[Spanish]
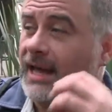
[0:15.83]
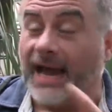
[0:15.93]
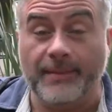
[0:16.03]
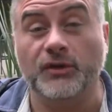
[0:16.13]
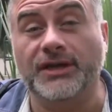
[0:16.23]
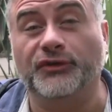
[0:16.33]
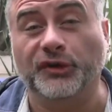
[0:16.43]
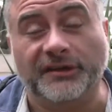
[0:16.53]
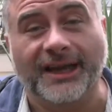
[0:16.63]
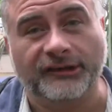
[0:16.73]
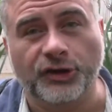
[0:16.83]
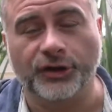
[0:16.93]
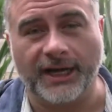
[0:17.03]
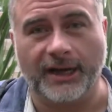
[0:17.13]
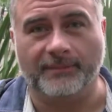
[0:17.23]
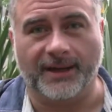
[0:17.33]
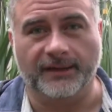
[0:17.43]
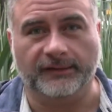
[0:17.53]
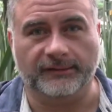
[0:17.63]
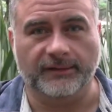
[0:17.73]
Hay mucha frustración en el
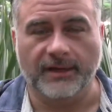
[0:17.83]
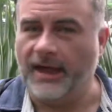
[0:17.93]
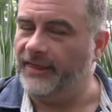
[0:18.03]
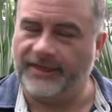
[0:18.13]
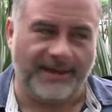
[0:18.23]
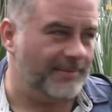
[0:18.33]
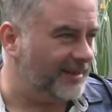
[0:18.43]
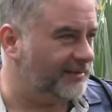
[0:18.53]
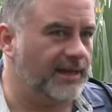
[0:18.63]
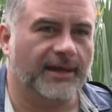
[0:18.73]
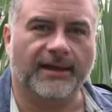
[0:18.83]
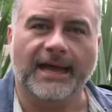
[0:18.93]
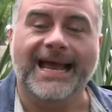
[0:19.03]
país, demasiada.